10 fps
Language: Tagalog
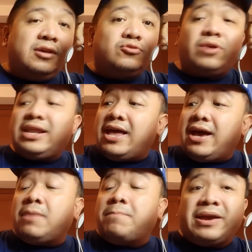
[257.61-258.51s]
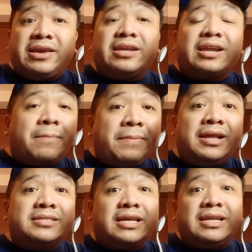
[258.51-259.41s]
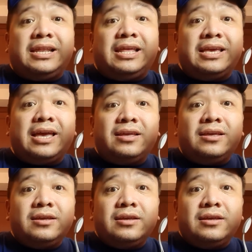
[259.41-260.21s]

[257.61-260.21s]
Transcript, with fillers: So kailangan niyang paghirapan ng sarili niya.